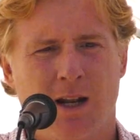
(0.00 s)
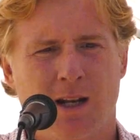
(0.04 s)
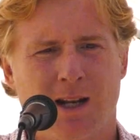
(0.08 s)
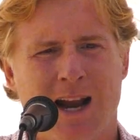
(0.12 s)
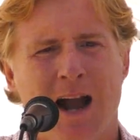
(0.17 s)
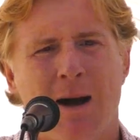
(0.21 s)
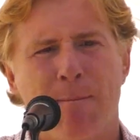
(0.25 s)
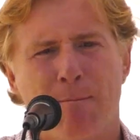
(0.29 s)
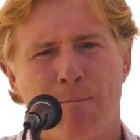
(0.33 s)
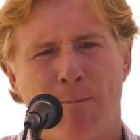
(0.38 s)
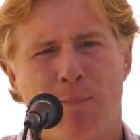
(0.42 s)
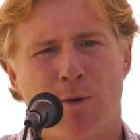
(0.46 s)

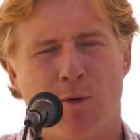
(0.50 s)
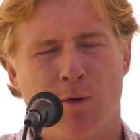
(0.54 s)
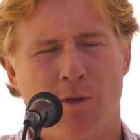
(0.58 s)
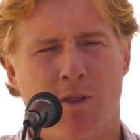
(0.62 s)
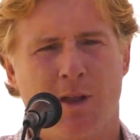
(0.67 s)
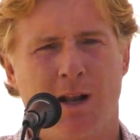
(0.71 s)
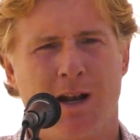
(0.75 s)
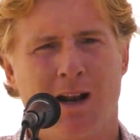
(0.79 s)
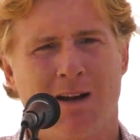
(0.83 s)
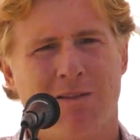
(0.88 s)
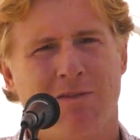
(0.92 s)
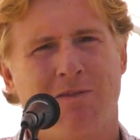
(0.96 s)
campo
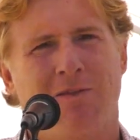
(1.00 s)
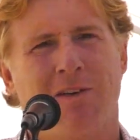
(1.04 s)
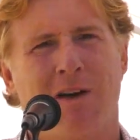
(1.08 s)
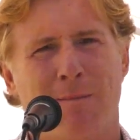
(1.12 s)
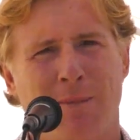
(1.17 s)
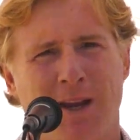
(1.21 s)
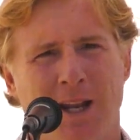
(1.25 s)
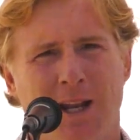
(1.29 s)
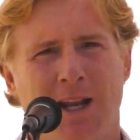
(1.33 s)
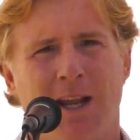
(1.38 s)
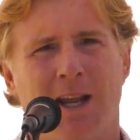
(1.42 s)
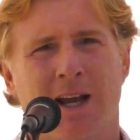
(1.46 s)
de las
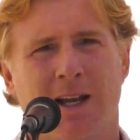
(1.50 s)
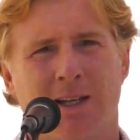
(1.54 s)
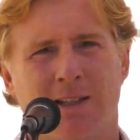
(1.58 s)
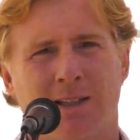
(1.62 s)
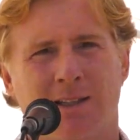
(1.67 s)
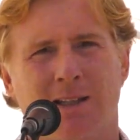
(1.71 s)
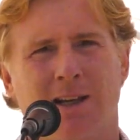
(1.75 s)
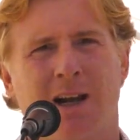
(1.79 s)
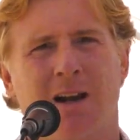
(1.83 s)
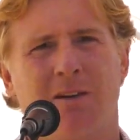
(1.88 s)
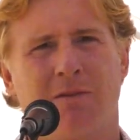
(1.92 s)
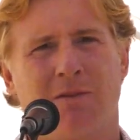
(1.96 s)

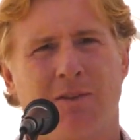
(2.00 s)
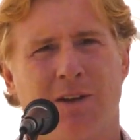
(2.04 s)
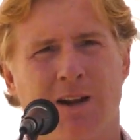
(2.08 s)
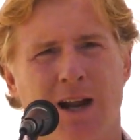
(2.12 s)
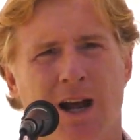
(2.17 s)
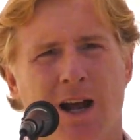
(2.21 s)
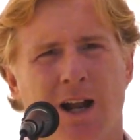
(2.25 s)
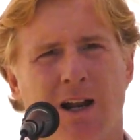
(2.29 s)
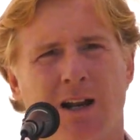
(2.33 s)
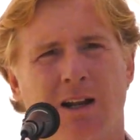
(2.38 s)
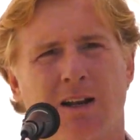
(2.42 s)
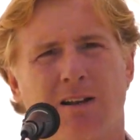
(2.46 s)
familias al
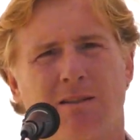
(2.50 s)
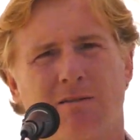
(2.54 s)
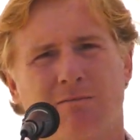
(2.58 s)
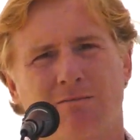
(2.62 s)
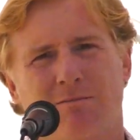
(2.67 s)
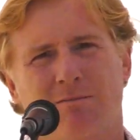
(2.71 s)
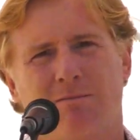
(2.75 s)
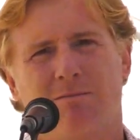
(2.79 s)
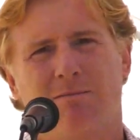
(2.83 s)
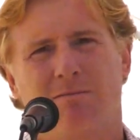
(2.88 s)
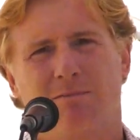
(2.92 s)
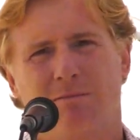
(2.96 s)
final
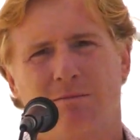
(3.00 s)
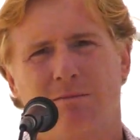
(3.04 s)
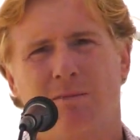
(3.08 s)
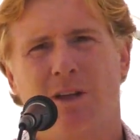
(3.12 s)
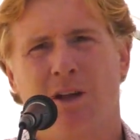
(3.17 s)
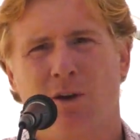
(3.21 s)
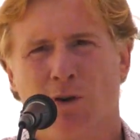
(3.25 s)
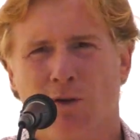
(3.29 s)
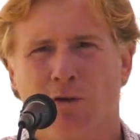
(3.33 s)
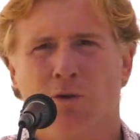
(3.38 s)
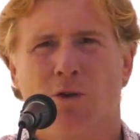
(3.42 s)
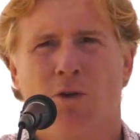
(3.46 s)

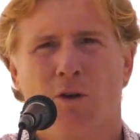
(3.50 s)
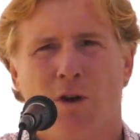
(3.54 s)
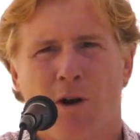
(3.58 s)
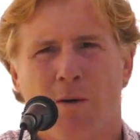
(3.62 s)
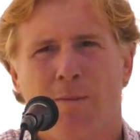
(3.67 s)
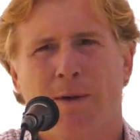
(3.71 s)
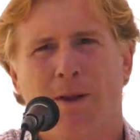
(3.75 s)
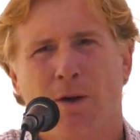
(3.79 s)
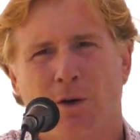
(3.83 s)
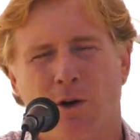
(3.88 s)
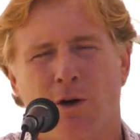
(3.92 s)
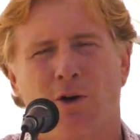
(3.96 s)
y con todos los
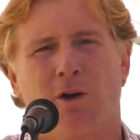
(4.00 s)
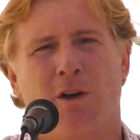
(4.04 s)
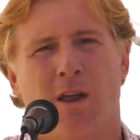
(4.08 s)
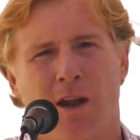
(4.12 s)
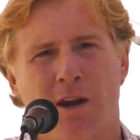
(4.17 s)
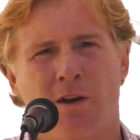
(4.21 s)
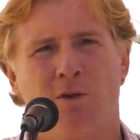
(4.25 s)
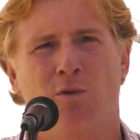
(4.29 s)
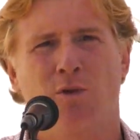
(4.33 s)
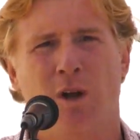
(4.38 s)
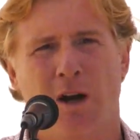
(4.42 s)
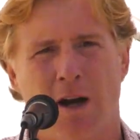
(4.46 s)
respetos creo
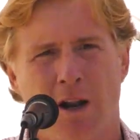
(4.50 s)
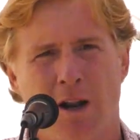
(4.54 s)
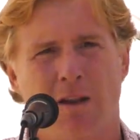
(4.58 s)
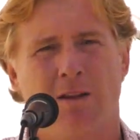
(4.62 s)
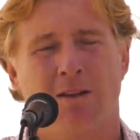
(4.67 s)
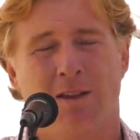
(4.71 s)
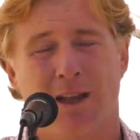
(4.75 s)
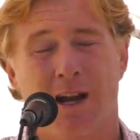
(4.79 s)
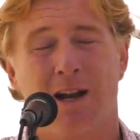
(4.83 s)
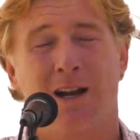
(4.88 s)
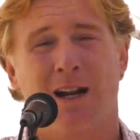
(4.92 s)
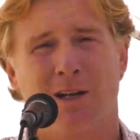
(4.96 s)
que
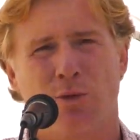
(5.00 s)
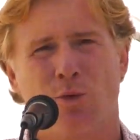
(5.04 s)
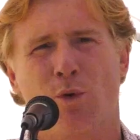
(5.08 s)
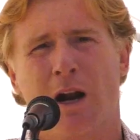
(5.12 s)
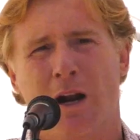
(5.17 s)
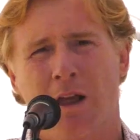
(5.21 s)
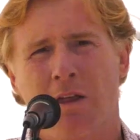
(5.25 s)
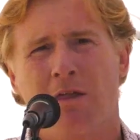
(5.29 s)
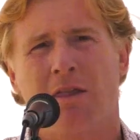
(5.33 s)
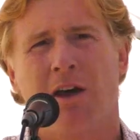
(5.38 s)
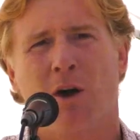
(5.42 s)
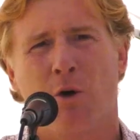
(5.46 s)

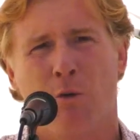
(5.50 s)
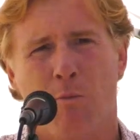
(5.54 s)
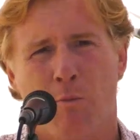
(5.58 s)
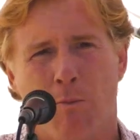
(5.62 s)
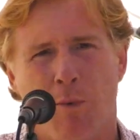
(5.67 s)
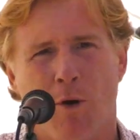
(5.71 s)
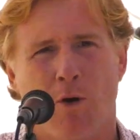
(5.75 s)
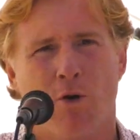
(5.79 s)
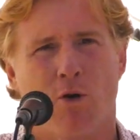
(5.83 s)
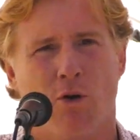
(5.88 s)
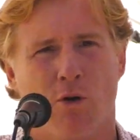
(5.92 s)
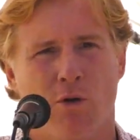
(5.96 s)
desnaturalizan un
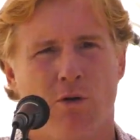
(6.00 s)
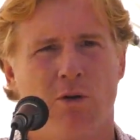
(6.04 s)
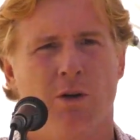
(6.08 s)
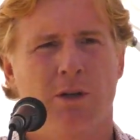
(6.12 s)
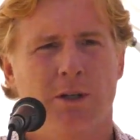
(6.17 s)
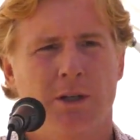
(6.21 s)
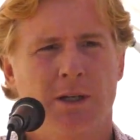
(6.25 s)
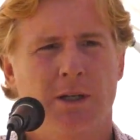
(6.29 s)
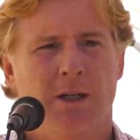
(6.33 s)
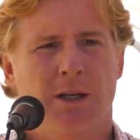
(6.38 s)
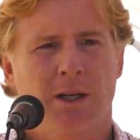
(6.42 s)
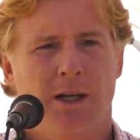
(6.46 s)
poco
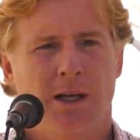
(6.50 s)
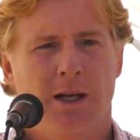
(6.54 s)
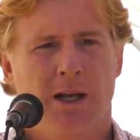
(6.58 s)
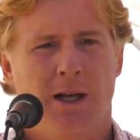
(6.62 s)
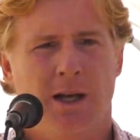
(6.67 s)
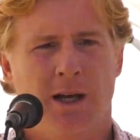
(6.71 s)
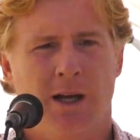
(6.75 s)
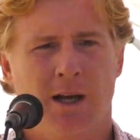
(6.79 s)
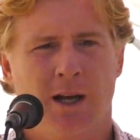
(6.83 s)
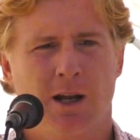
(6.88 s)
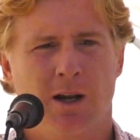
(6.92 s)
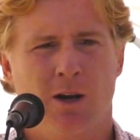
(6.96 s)

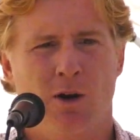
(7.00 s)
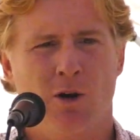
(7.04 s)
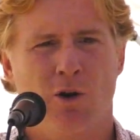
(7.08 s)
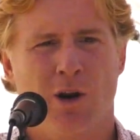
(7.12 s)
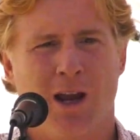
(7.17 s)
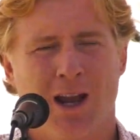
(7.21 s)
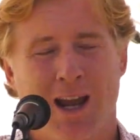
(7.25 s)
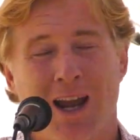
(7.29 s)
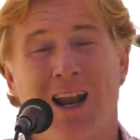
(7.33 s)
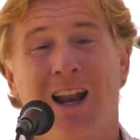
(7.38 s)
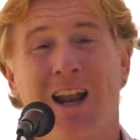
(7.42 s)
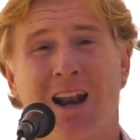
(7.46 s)
eh, lo
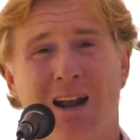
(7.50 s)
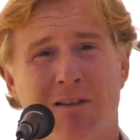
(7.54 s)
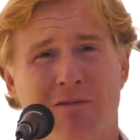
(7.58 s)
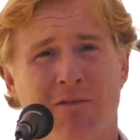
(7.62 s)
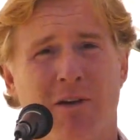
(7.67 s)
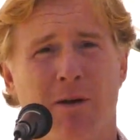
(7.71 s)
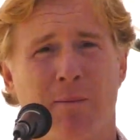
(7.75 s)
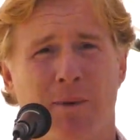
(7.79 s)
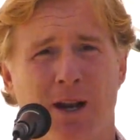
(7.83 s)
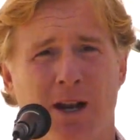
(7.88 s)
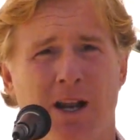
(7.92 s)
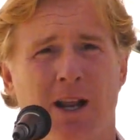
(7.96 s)
que es la
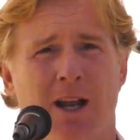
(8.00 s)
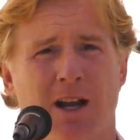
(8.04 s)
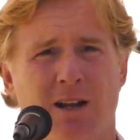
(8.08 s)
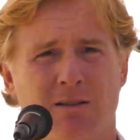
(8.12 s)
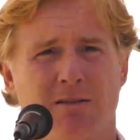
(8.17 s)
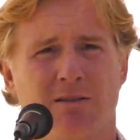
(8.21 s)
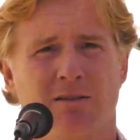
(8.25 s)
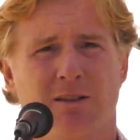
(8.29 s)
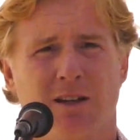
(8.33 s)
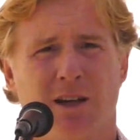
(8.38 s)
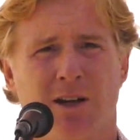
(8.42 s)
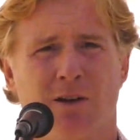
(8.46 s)
familia,
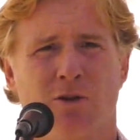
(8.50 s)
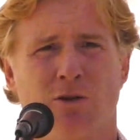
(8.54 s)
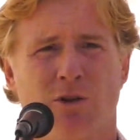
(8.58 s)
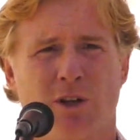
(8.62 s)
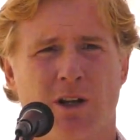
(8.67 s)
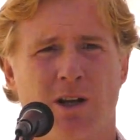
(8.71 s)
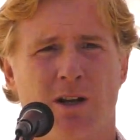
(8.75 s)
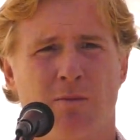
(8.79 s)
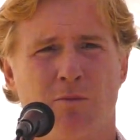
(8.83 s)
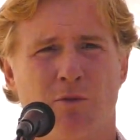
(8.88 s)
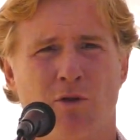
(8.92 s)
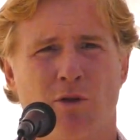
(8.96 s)
que no
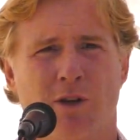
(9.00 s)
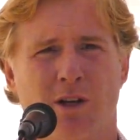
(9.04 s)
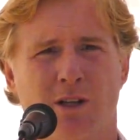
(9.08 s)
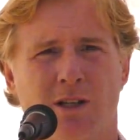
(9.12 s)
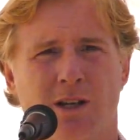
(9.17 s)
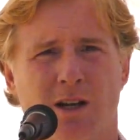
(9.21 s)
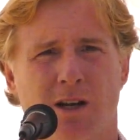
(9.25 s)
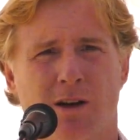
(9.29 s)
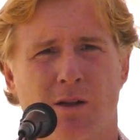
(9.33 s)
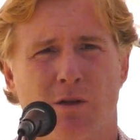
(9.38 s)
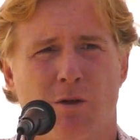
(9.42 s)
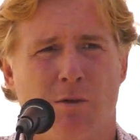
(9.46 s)
tiene por qué
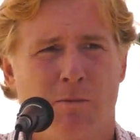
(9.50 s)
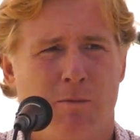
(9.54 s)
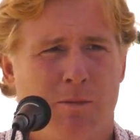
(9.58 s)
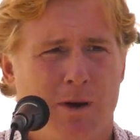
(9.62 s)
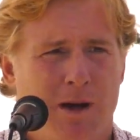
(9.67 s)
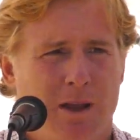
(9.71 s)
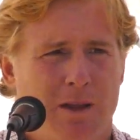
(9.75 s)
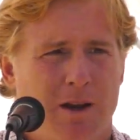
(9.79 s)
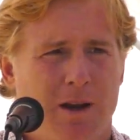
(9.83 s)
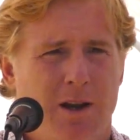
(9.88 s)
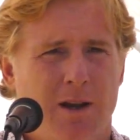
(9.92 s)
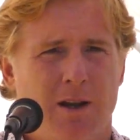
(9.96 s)
ser dos
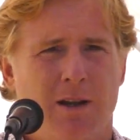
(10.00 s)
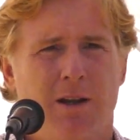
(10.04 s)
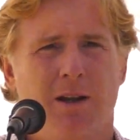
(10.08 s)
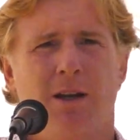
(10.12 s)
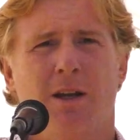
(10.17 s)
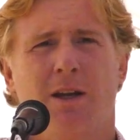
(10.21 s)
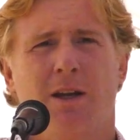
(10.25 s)
padres